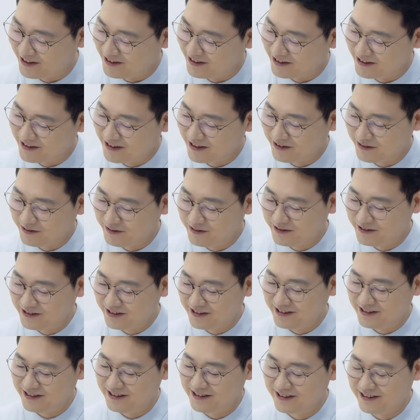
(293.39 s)
이
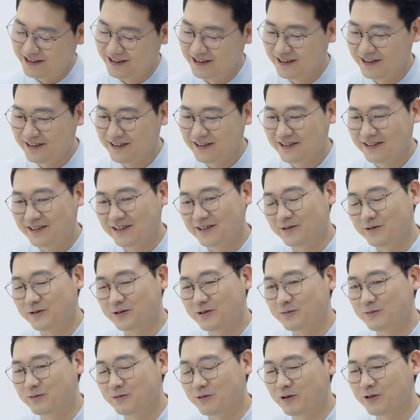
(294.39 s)
채권 그
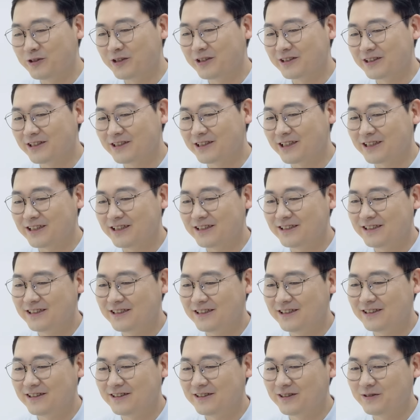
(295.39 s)
워낙 자산
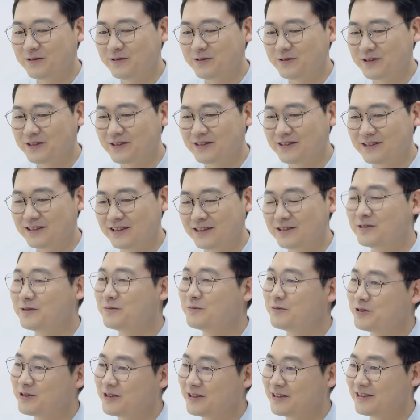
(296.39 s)
시장도
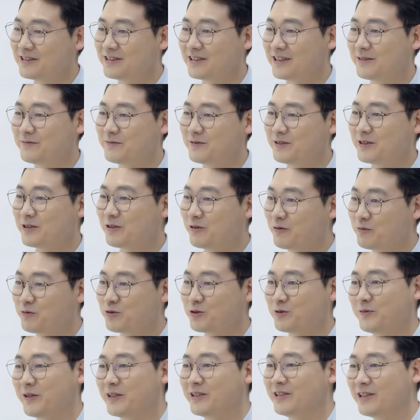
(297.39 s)
예전보다는 사람들이
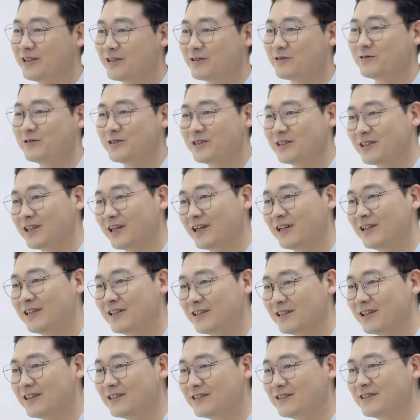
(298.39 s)
공부도 많이 하고 이제
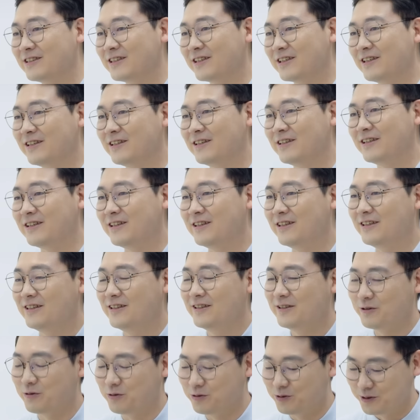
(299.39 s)
다양해지니까
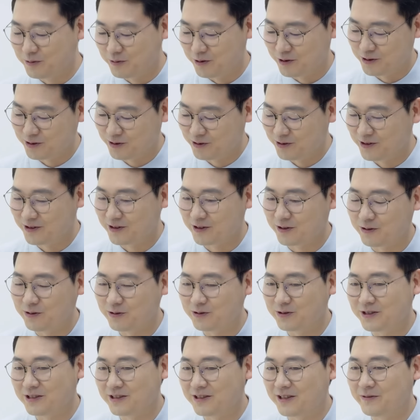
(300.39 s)
네, 돈을 벌수 네. 있는
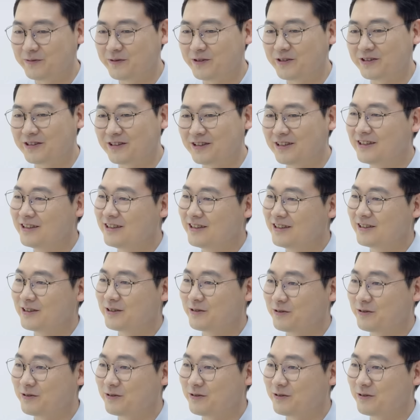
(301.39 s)
곳이라면 음.